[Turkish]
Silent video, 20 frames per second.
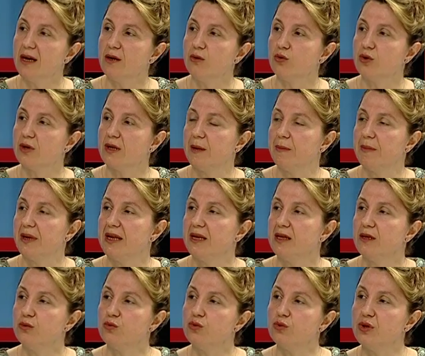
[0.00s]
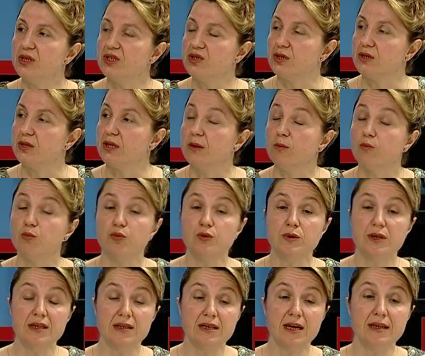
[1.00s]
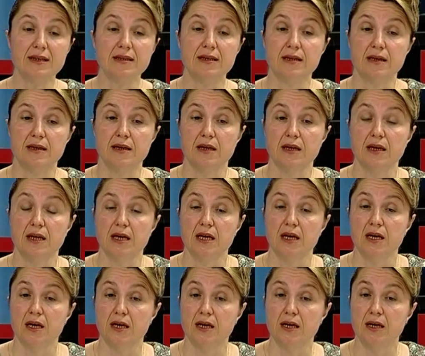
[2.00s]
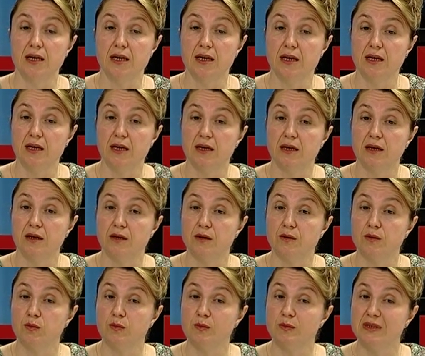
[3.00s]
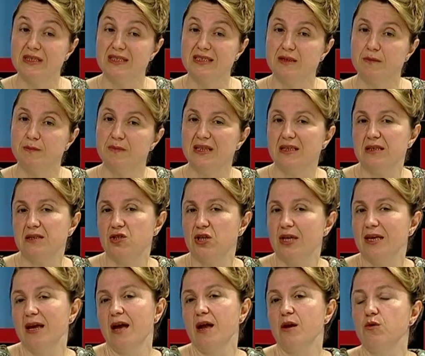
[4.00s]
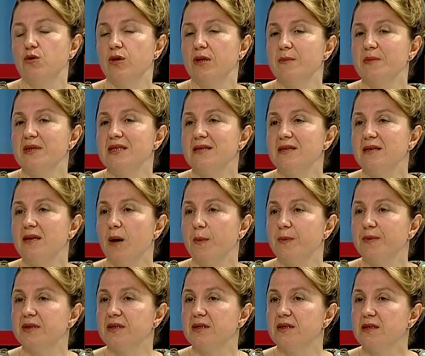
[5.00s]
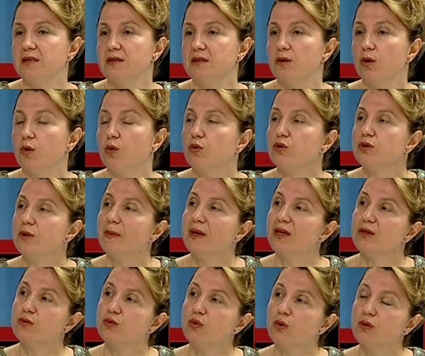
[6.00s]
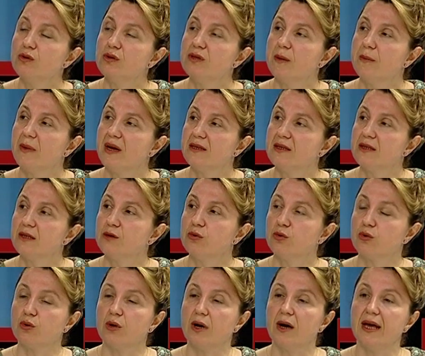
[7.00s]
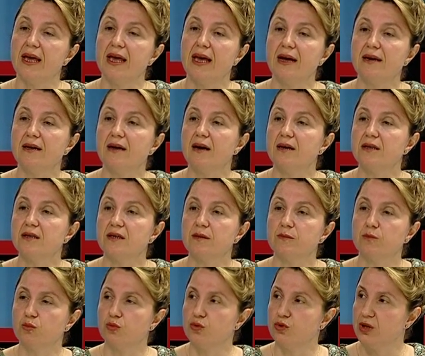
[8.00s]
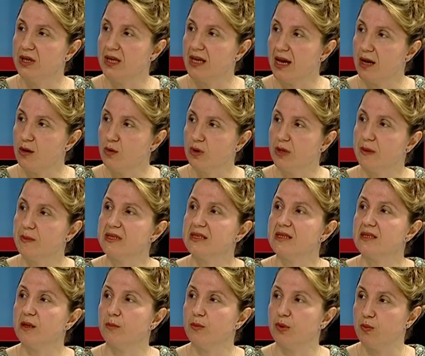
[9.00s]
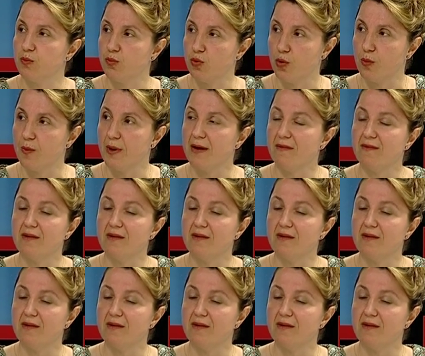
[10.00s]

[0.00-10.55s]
yüklemeyle sürecin. Bu nedenle e, şimdi şeker yüklemesini yaptığınız o zaman son zamanlara doğru eğer bu şeker yüklemesinde bir problem